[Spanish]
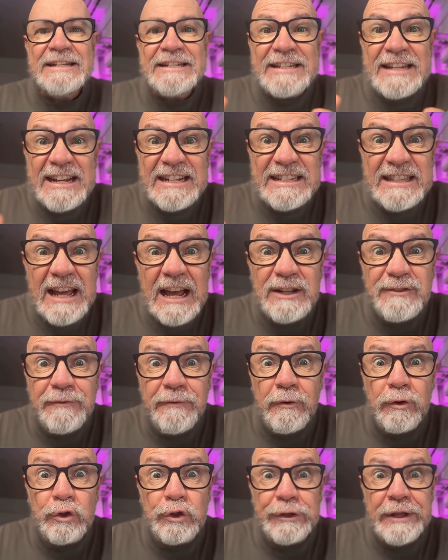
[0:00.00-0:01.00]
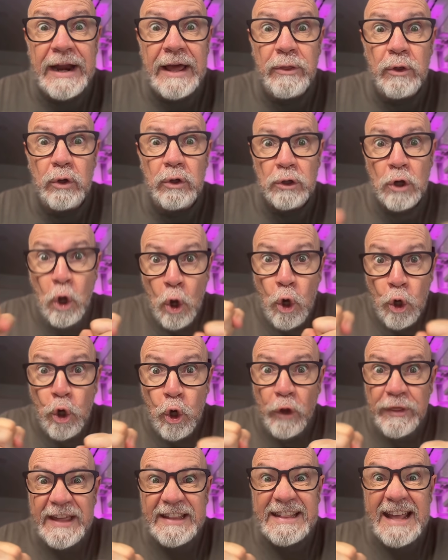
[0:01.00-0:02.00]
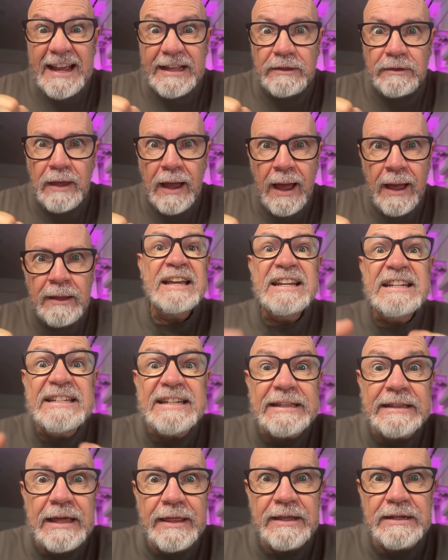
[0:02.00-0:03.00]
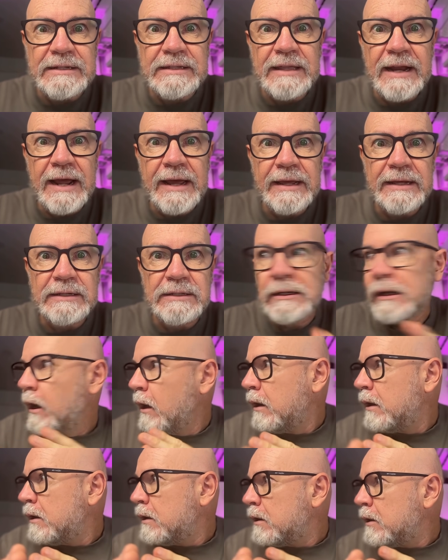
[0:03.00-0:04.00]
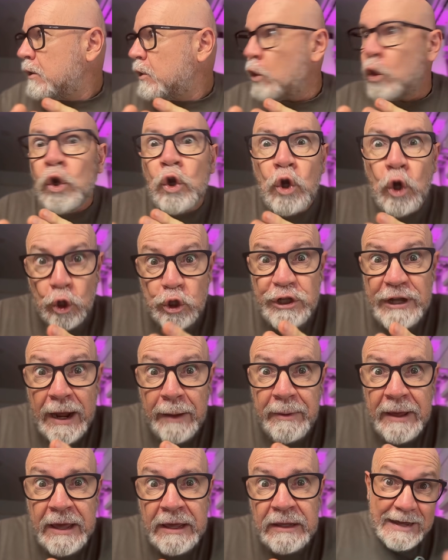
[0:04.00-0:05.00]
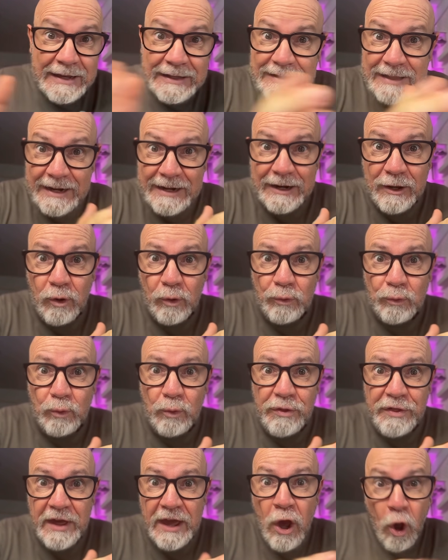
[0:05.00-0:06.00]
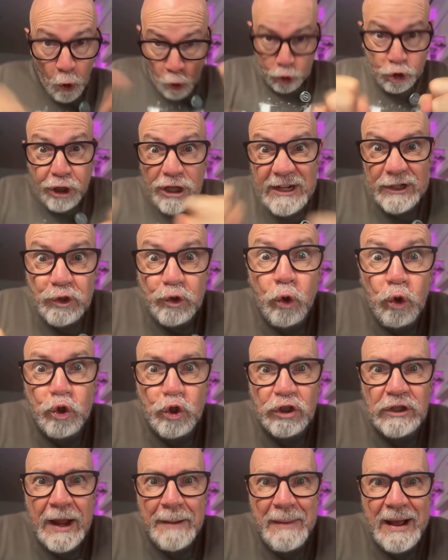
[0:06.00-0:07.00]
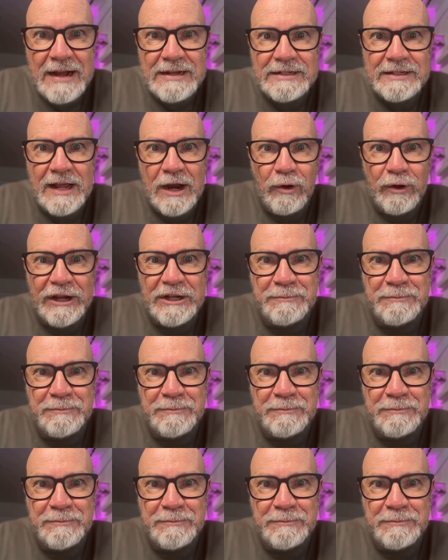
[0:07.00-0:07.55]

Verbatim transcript: si estás frustrado, lo detecta. Si te distraes, lo sabe y te reconduce o te asusta más de lo que